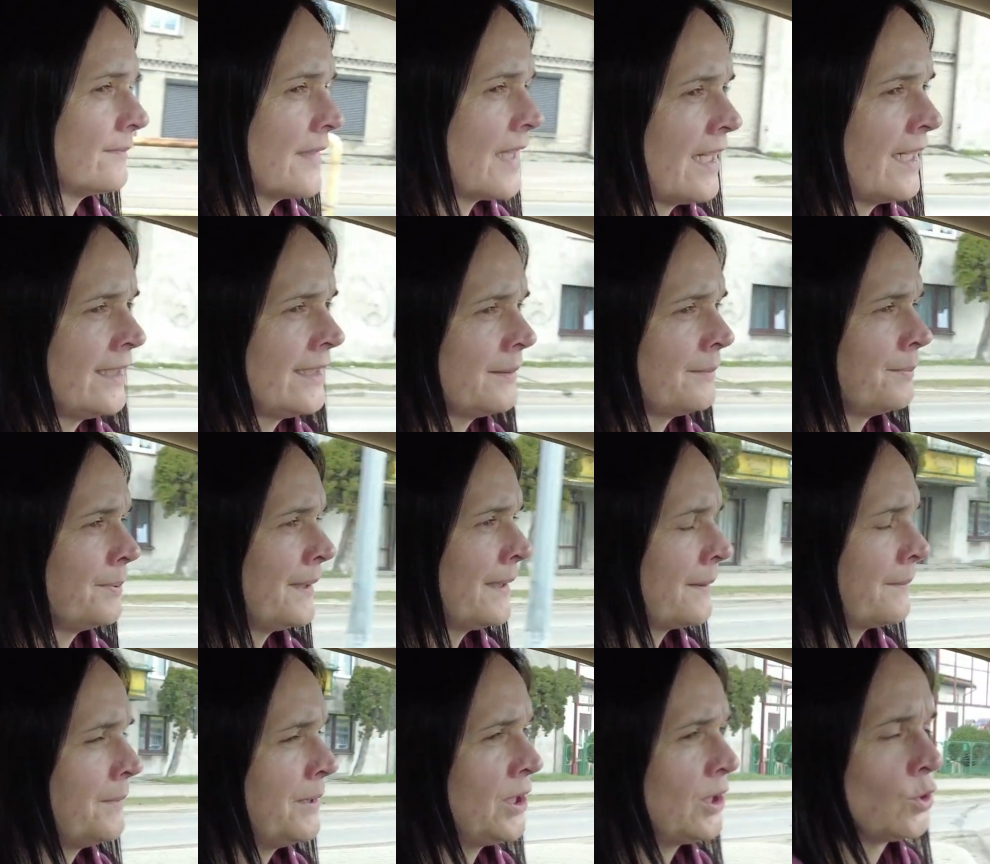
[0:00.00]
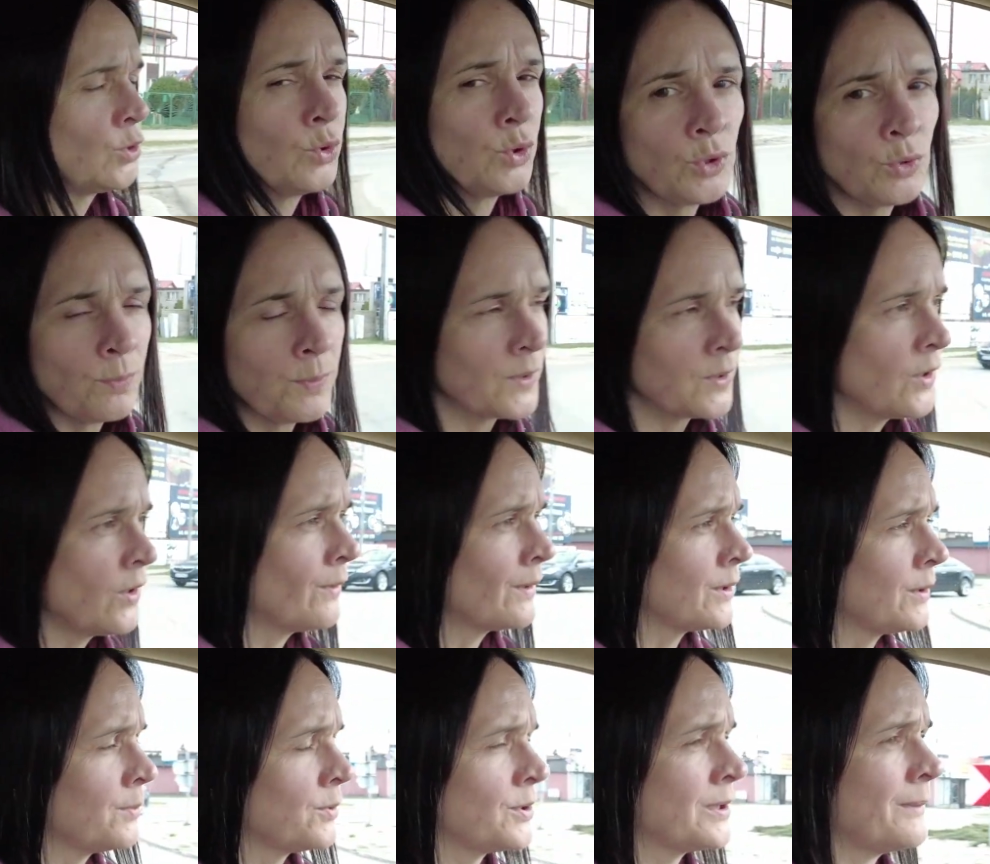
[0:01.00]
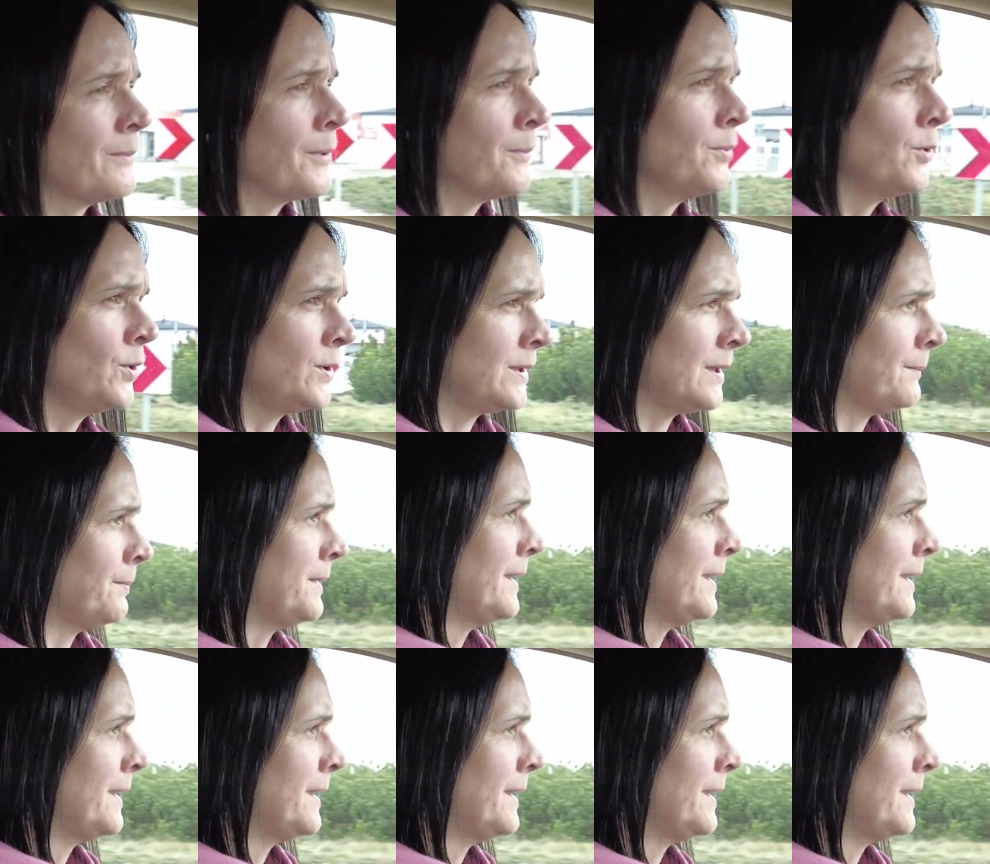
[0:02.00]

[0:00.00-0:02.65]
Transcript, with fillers: Ale ten ptak mi się rzucił pod koła, to był samobójca,